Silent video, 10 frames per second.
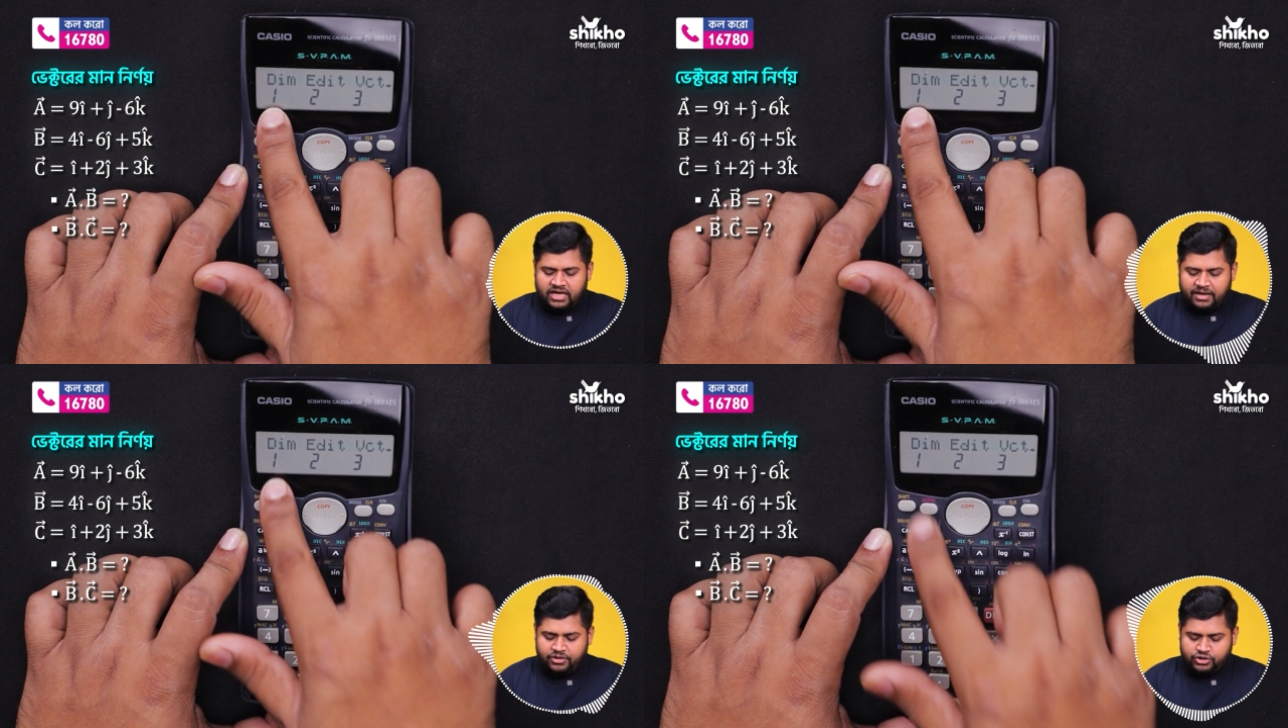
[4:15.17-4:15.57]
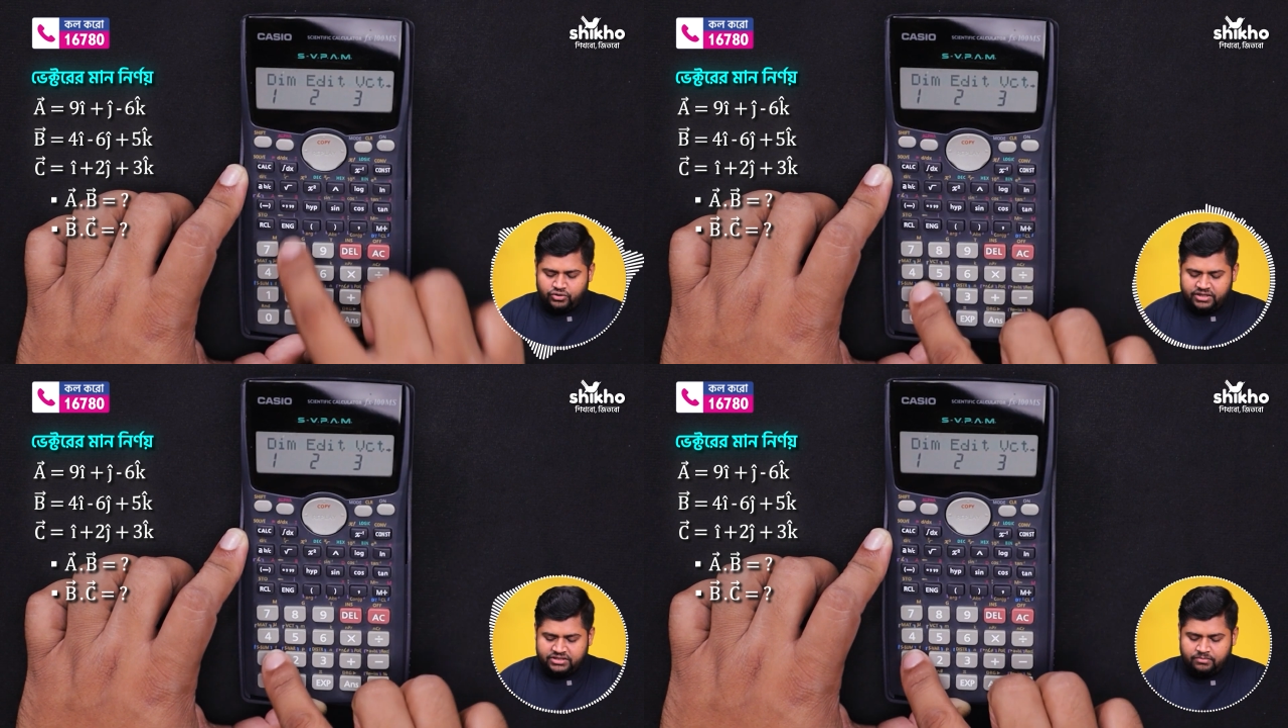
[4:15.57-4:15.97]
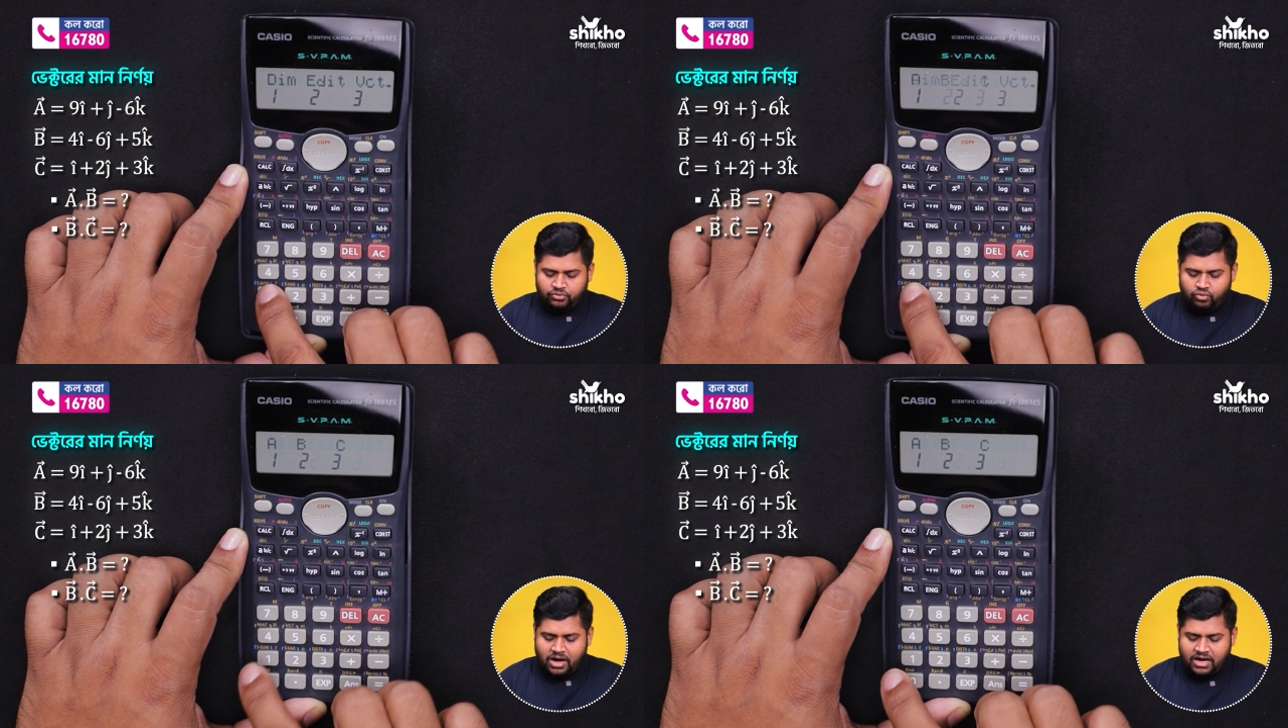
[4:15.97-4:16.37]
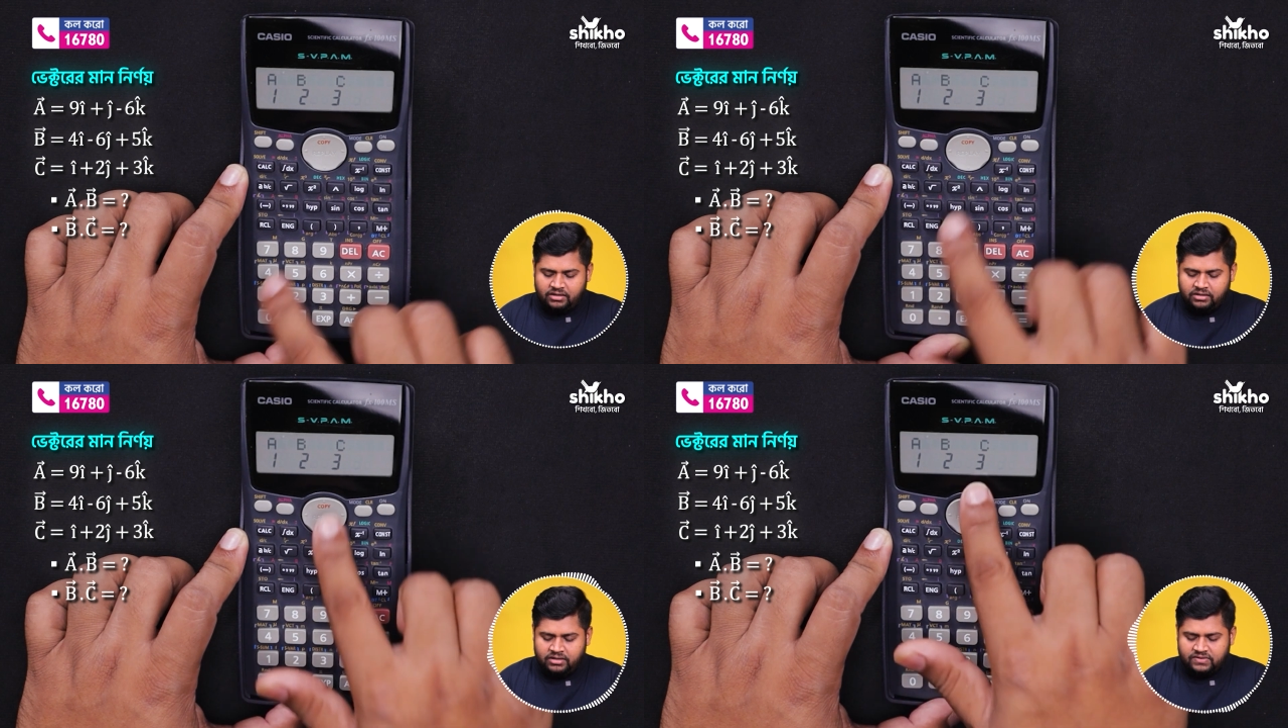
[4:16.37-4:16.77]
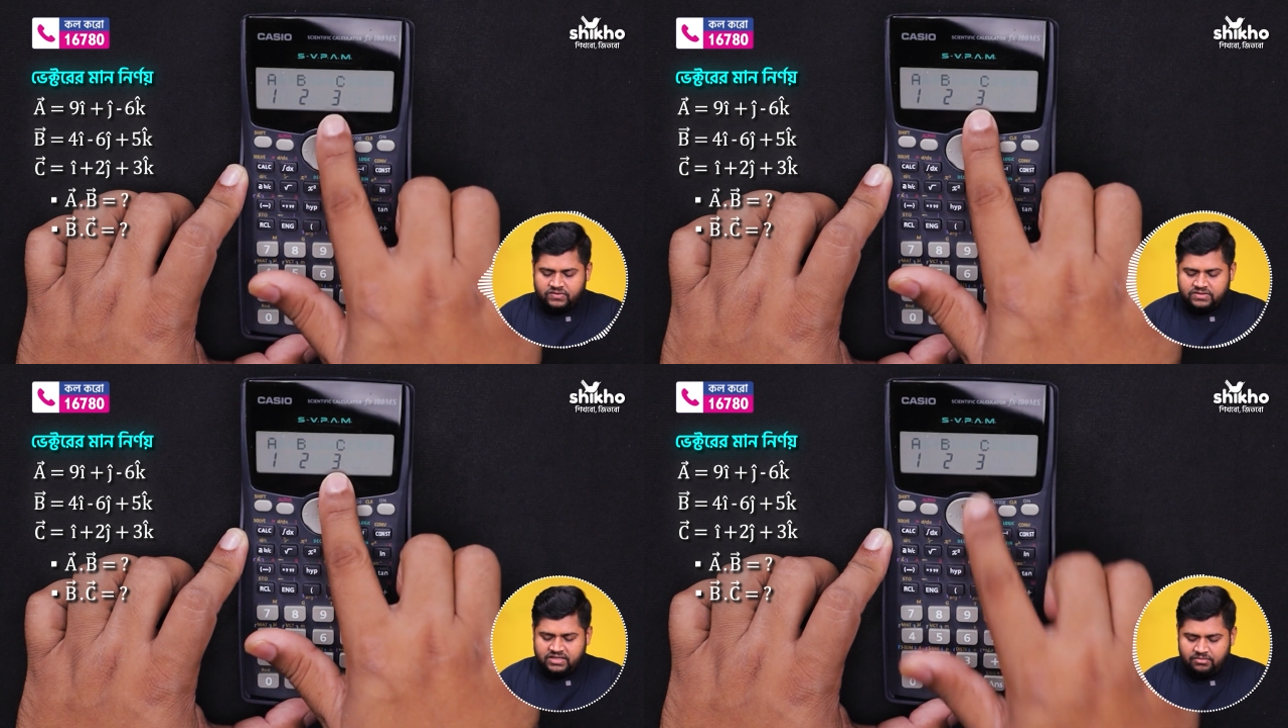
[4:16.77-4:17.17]
ডাইমেনশনে যাব ওয়ান
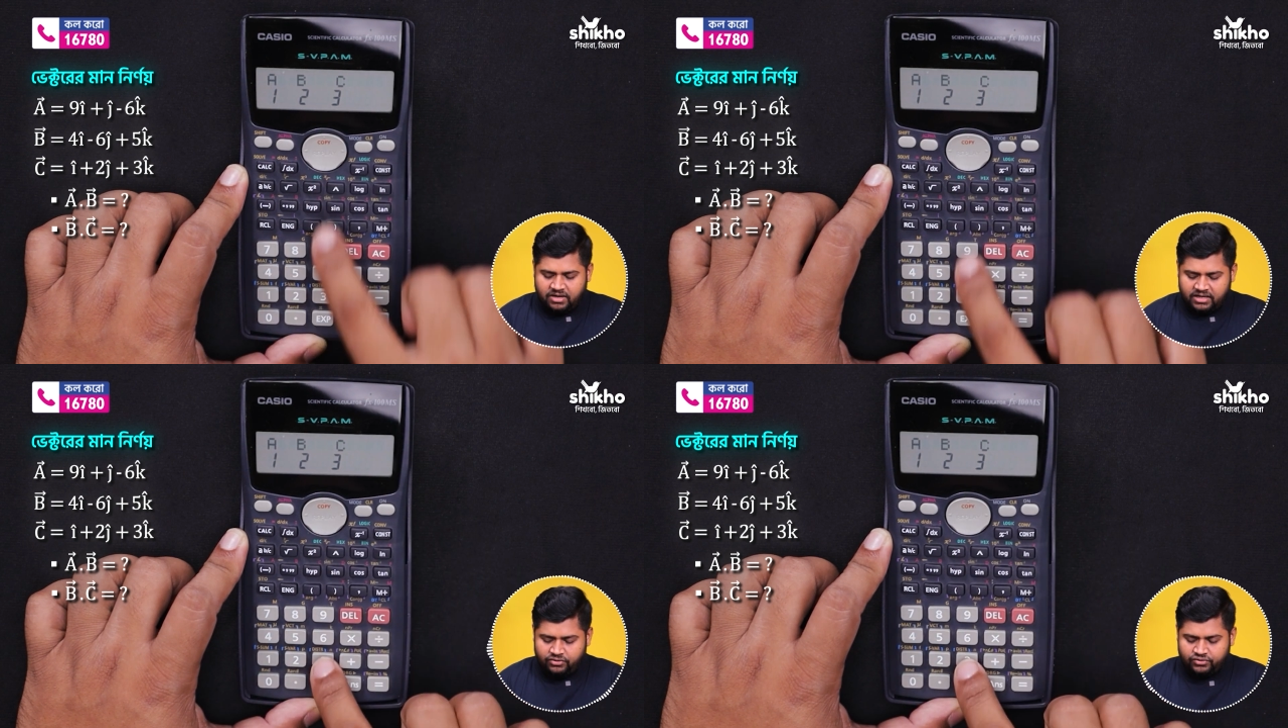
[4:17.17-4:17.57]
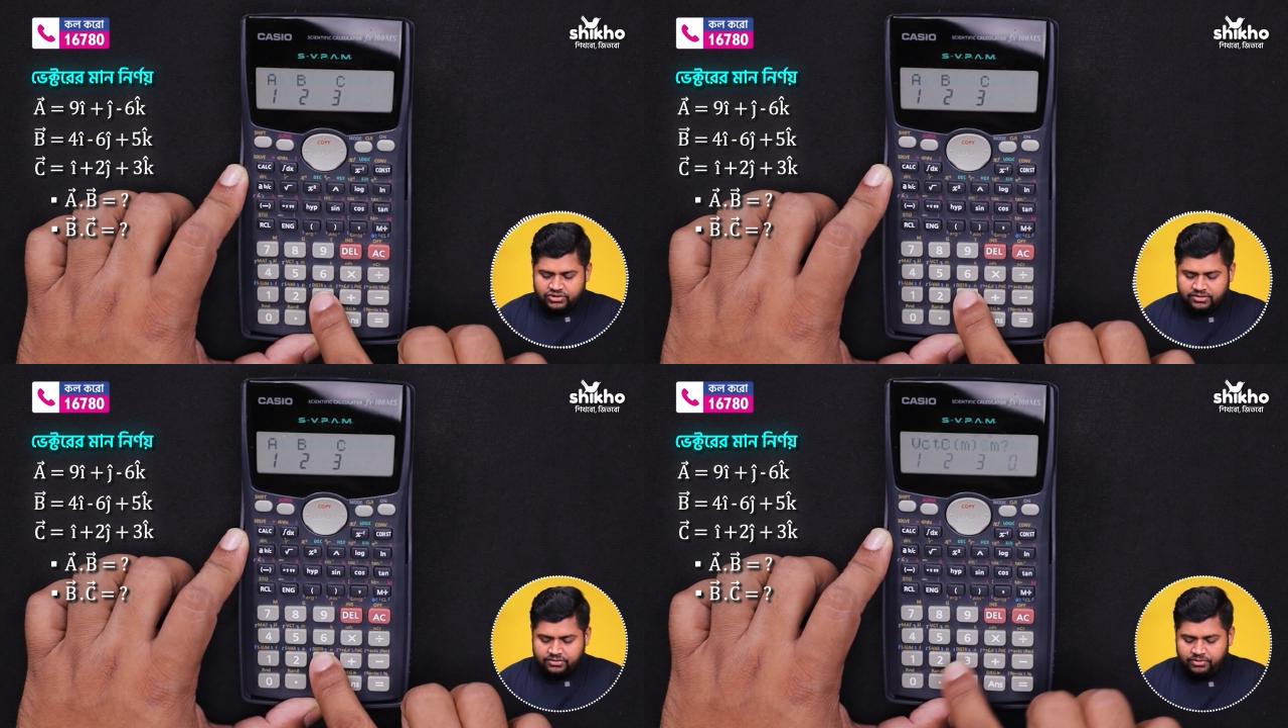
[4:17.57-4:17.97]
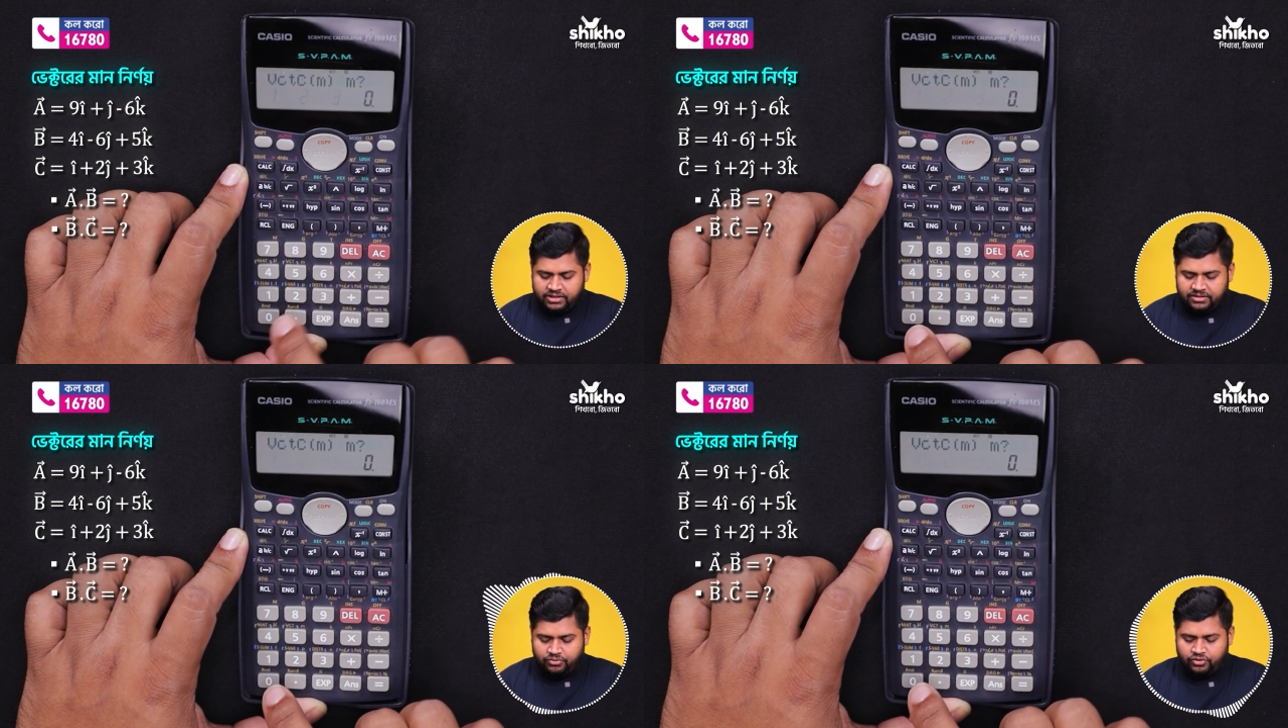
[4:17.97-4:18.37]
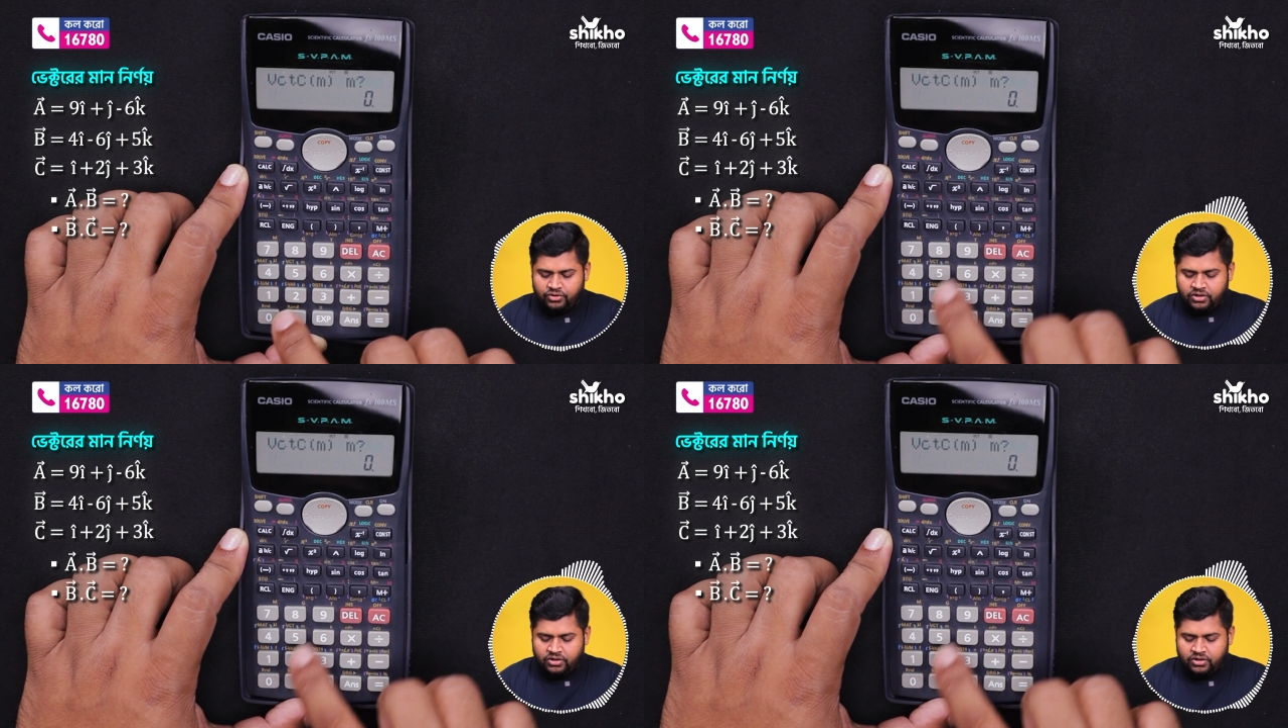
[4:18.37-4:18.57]
সি মানে হচ্ছে থ্রি দিব